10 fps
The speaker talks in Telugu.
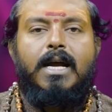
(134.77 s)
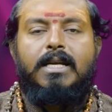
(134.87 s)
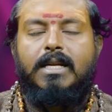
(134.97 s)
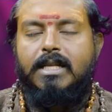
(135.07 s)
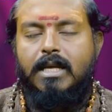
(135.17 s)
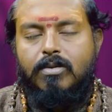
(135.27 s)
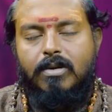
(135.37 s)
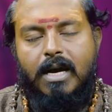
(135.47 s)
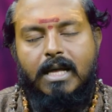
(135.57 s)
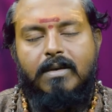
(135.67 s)
కానీ లేదా
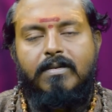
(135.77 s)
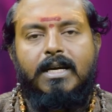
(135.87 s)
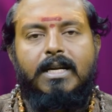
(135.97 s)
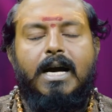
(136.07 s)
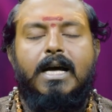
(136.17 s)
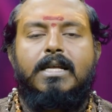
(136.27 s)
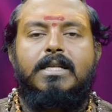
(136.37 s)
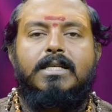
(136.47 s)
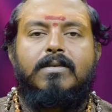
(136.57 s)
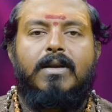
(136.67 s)
దుర్గాదేవిని కనుక
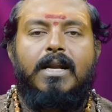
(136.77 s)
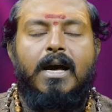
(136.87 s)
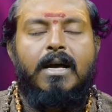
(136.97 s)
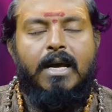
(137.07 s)
ఆరాధించడం వల్ల